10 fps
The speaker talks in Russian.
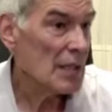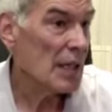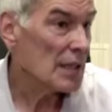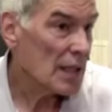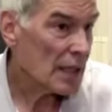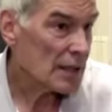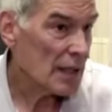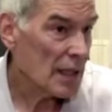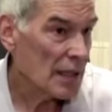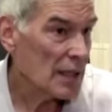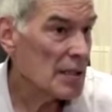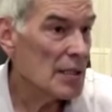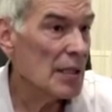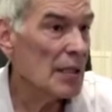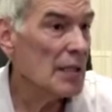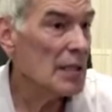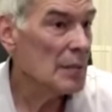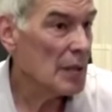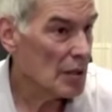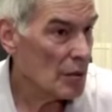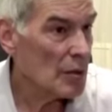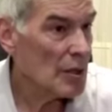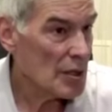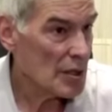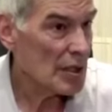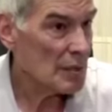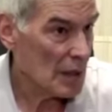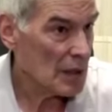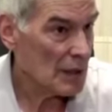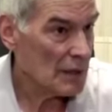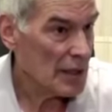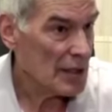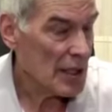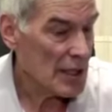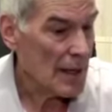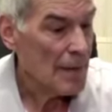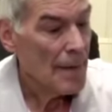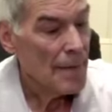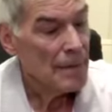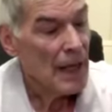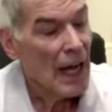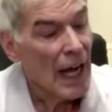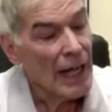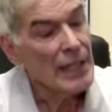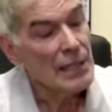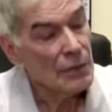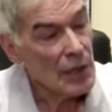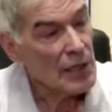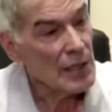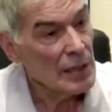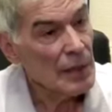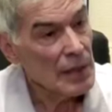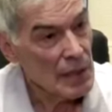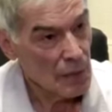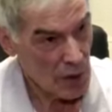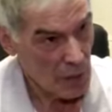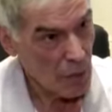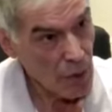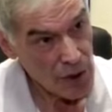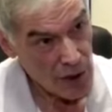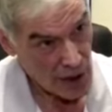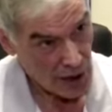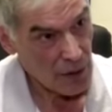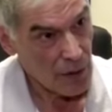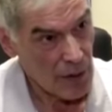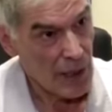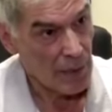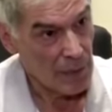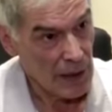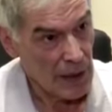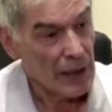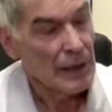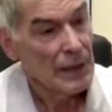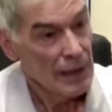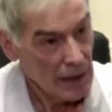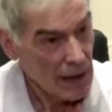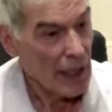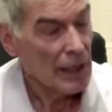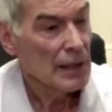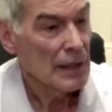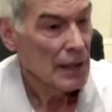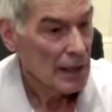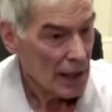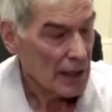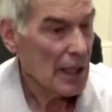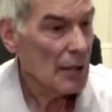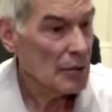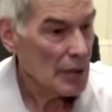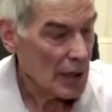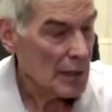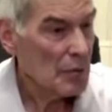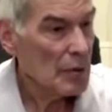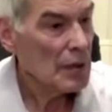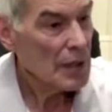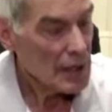ни контактной коррекции, ни каких-либо хирургических методов лечения. А если вот астигматизм уже больше одной диоптрии, да, тогда он требует